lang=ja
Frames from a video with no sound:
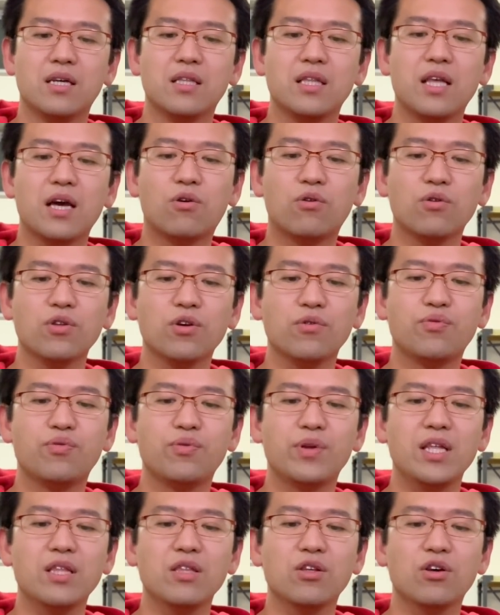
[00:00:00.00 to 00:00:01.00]
で、この
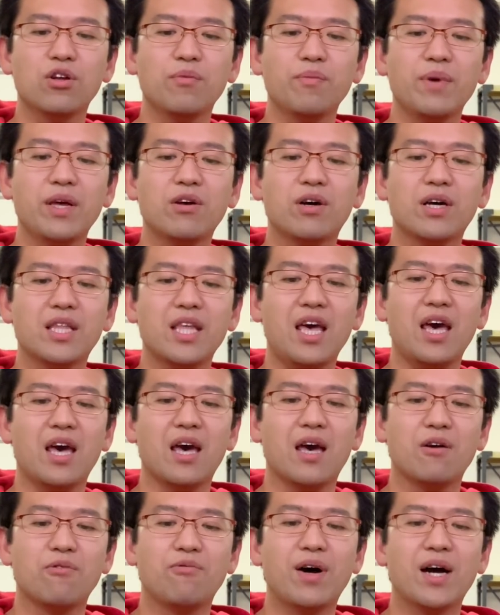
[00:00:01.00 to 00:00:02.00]
フレンドのメノア
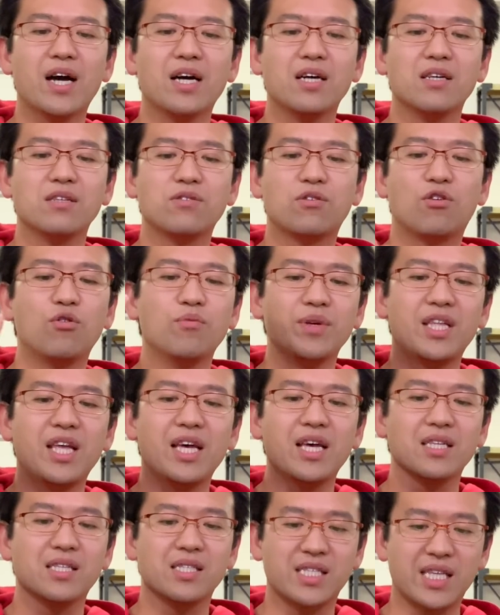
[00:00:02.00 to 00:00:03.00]
で、ファガン込み
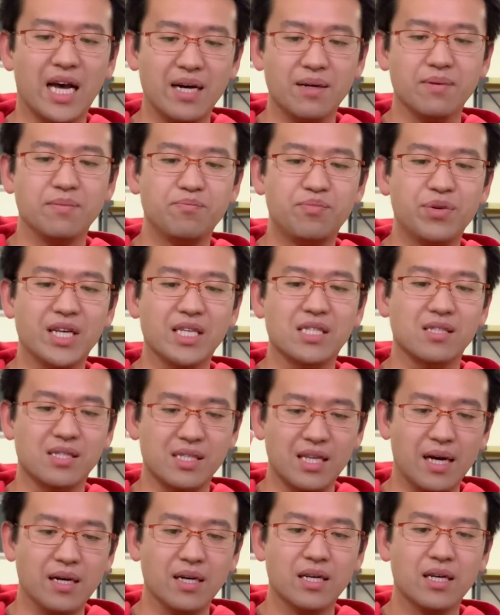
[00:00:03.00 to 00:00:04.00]
で3、
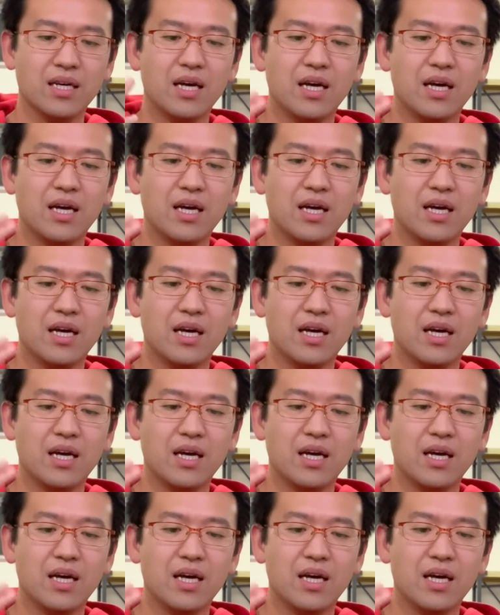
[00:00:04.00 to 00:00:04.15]
プラス3。